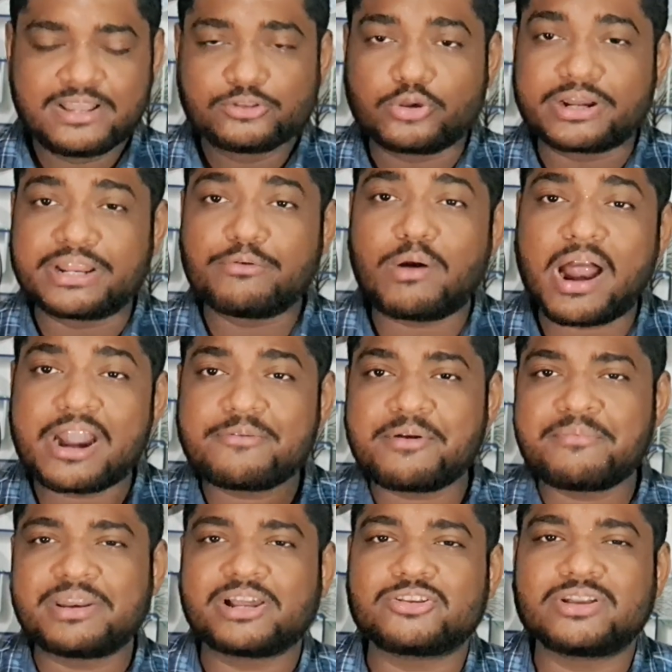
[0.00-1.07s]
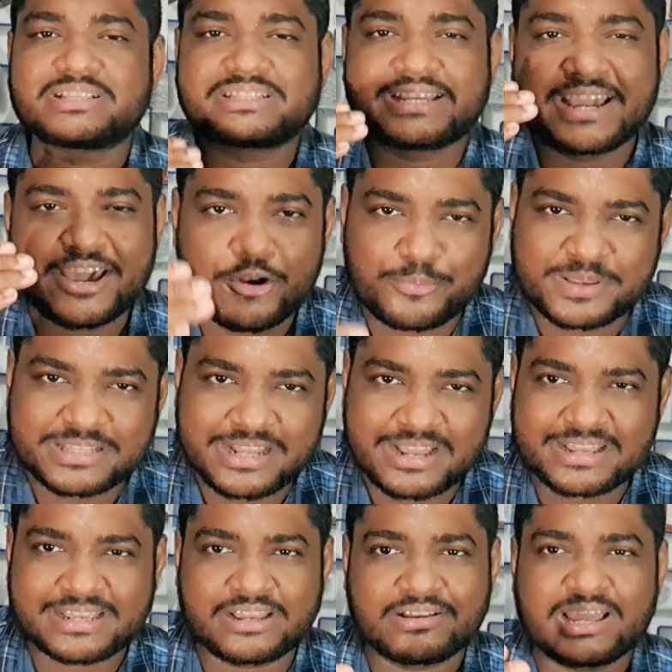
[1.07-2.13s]
तो रिवार्ड में मेरे को जो छह रुपीज़ दिया
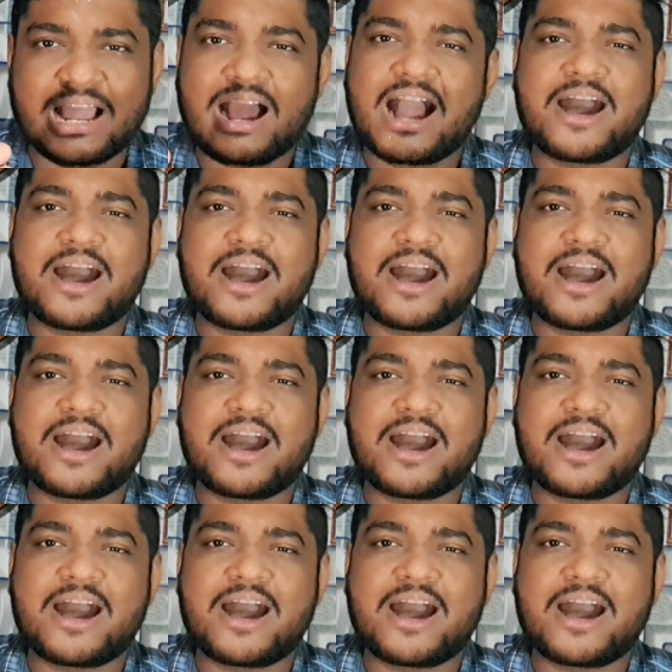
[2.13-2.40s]
है क्योंकि